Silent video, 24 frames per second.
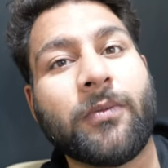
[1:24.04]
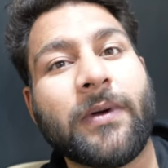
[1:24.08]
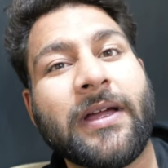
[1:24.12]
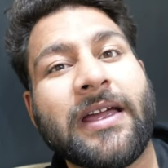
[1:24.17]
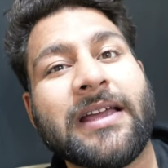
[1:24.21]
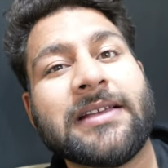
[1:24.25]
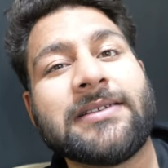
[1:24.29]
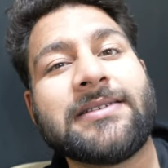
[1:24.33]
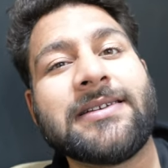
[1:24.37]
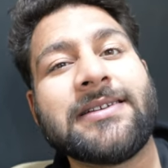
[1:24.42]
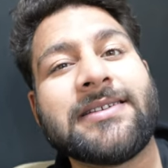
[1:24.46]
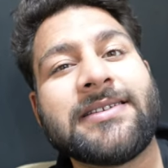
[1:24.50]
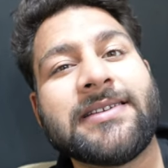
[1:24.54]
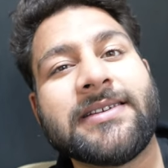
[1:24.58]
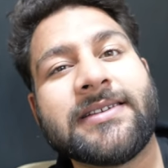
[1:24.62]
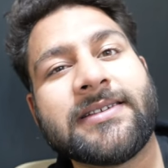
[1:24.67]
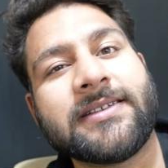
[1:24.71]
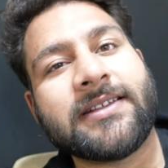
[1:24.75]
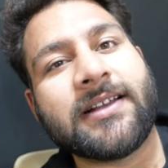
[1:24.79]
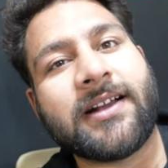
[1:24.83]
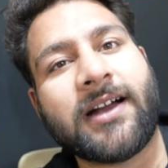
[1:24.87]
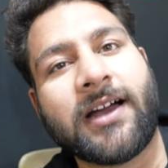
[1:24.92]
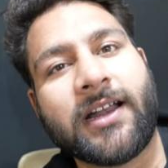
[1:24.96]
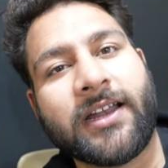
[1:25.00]
मैं ऐसी चीज़
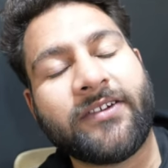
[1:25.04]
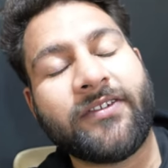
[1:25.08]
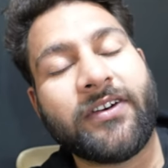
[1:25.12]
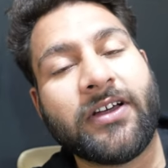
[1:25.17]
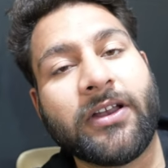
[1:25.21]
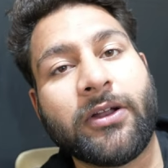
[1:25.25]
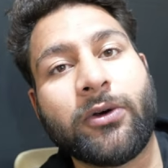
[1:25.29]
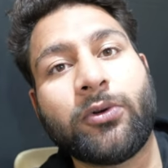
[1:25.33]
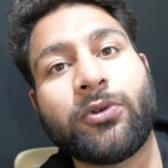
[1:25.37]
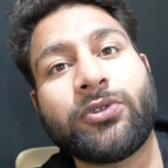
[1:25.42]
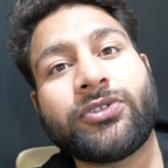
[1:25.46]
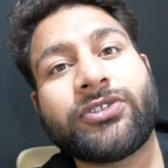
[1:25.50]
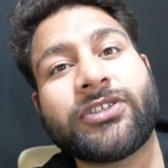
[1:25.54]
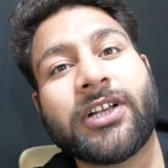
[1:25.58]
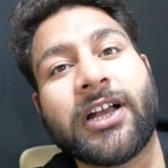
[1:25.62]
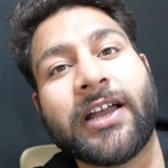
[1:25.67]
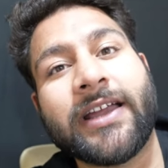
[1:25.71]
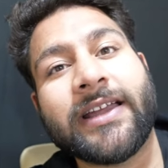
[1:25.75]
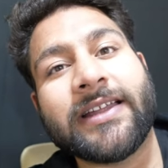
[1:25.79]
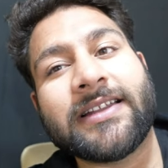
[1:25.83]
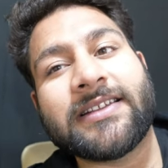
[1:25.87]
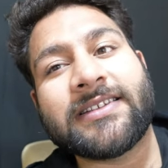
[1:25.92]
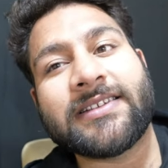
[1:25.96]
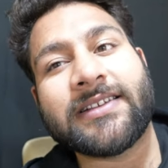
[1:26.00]
दिखाने वाला हूँ
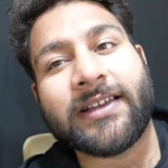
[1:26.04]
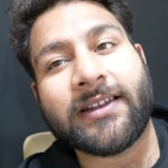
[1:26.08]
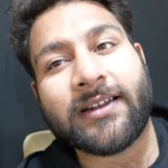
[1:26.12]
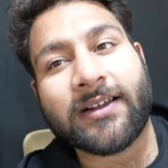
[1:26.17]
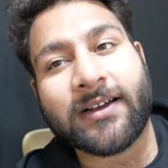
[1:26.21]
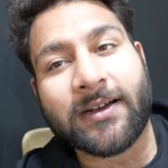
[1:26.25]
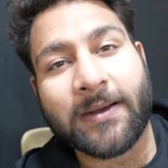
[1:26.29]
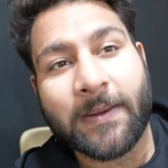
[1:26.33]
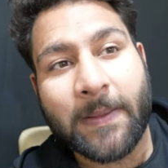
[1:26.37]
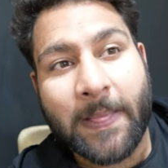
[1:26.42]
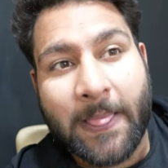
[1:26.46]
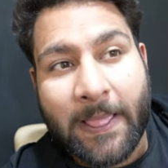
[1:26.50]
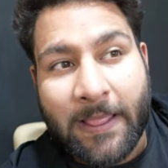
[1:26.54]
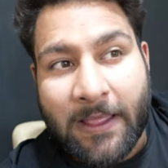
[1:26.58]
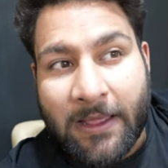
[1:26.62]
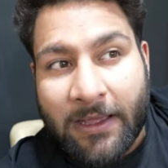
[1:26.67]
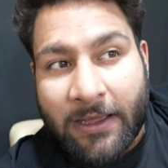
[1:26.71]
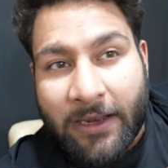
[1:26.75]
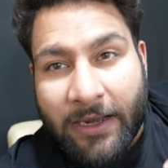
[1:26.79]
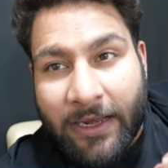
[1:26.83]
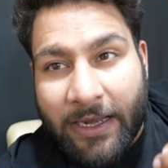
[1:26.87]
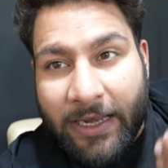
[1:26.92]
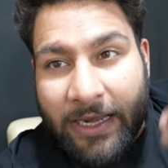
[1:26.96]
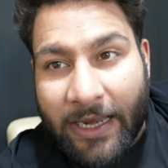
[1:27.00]
शायद से ना
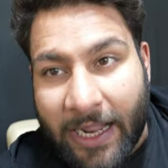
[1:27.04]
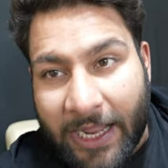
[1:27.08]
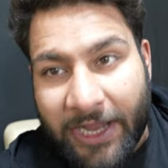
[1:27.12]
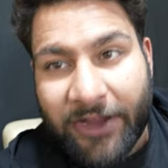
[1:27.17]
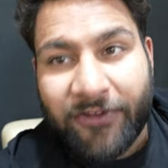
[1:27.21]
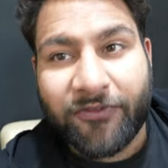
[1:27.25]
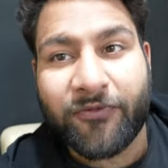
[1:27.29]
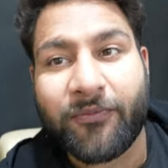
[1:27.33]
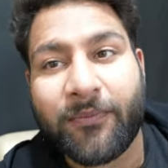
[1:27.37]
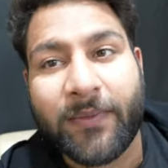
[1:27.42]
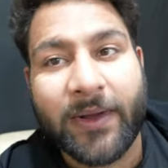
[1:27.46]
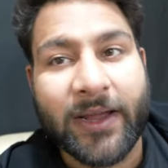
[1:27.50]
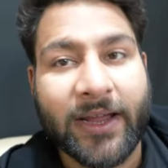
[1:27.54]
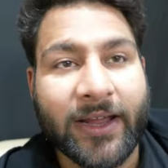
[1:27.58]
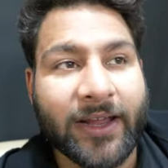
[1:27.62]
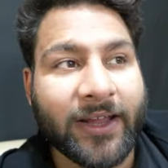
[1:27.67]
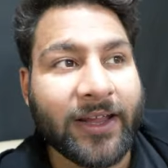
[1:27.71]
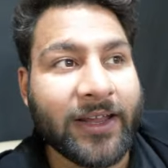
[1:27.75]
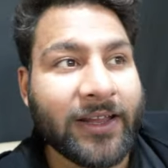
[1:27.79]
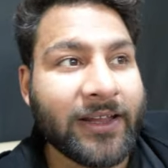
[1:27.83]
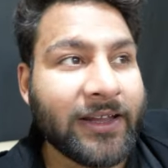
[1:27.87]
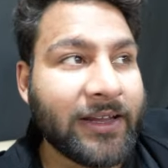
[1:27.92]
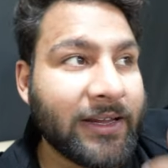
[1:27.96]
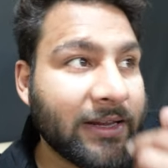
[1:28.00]
लाइफ में
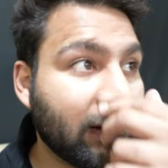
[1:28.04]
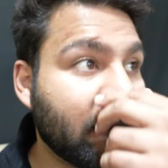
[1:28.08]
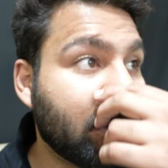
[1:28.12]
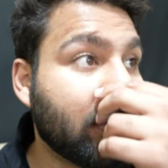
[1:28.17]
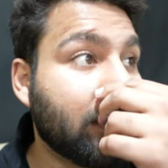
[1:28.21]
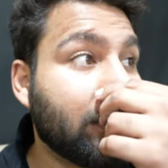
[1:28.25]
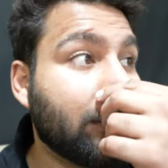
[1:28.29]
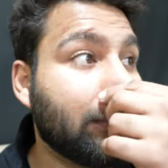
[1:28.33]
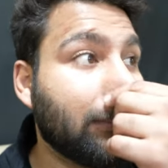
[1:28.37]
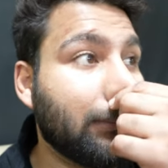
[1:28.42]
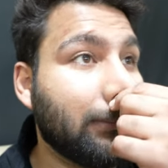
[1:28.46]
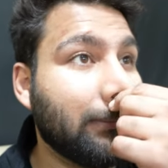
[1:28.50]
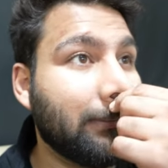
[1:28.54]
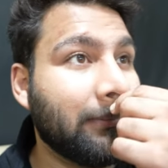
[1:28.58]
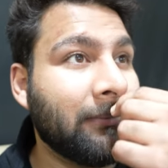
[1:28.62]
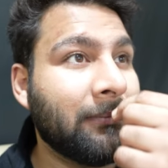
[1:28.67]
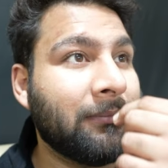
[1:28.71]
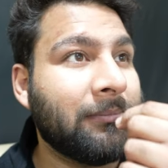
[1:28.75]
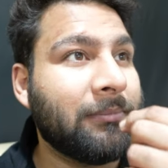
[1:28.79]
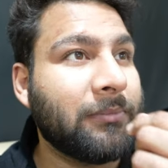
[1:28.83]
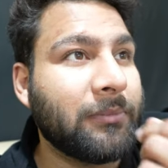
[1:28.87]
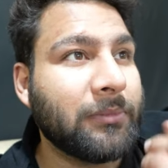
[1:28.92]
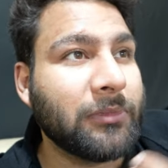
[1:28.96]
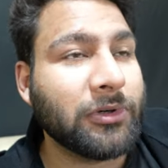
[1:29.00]

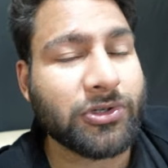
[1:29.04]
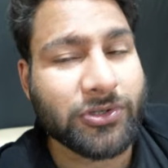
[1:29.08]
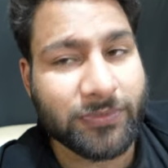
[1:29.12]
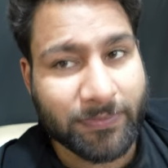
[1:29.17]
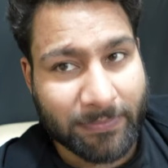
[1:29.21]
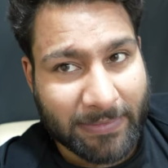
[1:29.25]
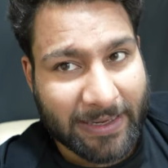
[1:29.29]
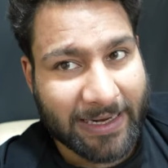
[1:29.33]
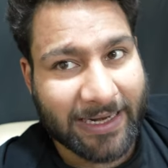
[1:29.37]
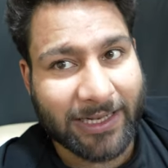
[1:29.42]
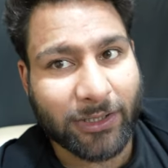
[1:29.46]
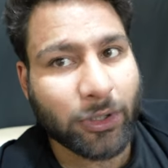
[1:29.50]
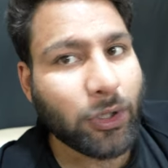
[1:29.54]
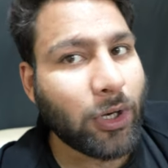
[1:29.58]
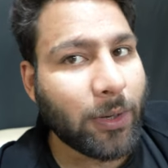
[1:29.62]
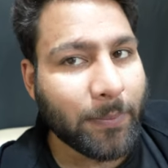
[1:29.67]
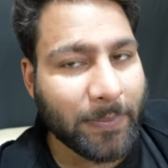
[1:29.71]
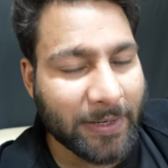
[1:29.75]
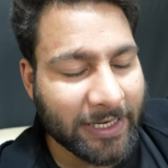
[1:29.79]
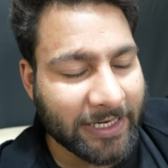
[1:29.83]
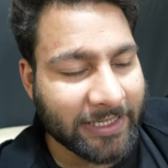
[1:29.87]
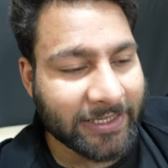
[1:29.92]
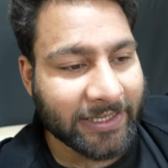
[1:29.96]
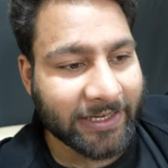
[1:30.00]
मैंने तो
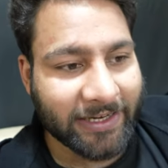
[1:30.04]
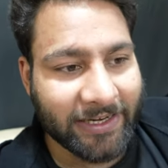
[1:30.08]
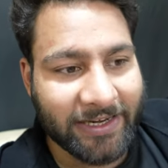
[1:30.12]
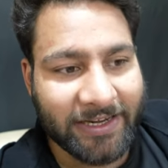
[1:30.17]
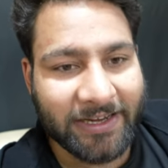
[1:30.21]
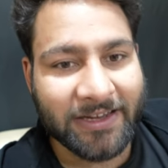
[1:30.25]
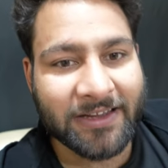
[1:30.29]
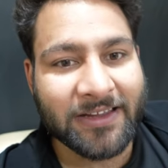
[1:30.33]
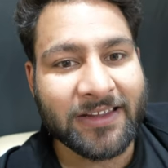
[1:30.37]
कभी नहीं देखी